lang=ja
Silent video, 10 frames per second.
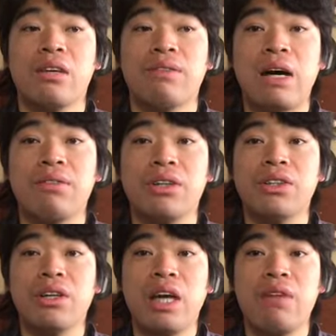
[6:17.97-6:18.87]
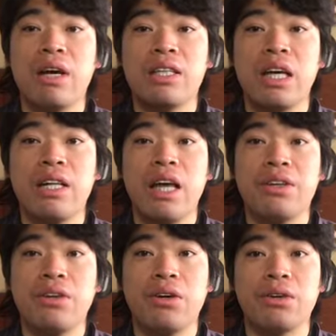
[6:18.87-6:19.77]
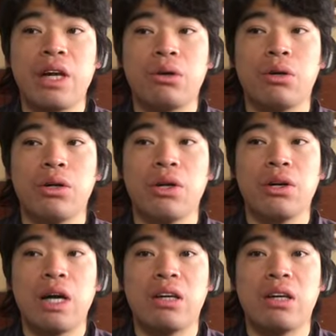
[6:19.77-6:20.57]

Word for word: まあ、もしよければチャンネル登録や高評価、